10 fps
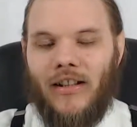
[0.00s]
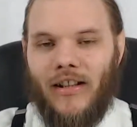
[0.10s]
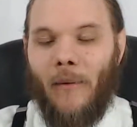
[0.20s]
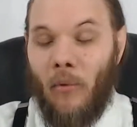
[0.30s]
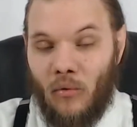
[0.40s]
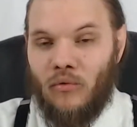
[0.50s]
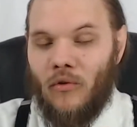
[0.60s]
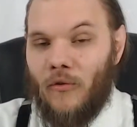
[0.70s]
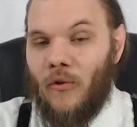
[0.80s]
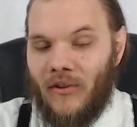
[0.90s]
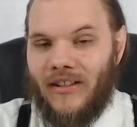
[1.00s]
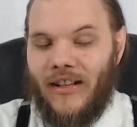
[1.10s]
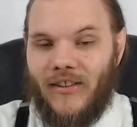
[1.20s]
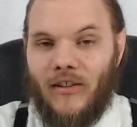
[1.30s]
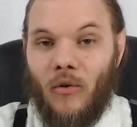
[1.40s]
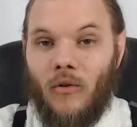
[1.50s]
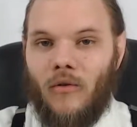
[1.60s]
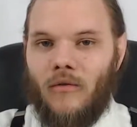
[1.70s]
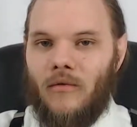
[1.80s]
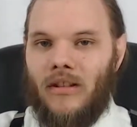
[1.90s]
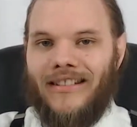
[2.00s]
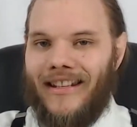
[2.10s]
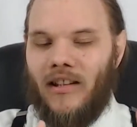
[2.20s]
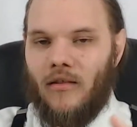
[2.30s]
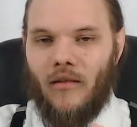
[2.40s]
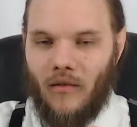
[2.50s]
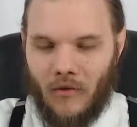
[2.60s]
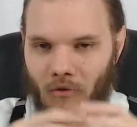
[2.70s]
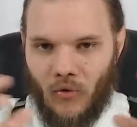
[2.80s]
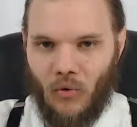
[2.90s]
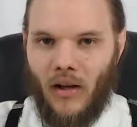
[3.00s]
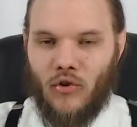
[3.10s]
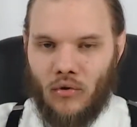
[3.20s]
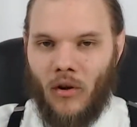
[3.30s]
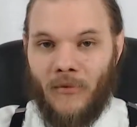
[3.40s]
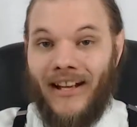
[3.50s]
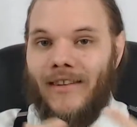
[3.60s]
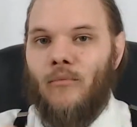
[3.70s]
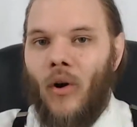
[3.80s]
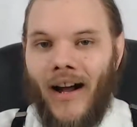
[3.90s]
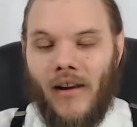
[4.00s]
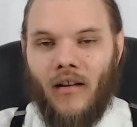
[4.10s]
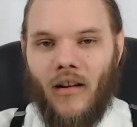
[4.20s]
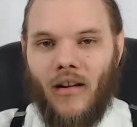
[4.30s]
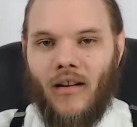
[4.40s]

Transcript: Là, pour le coup, dans un casino, qui est euh, sur un jeu comme ça immoral,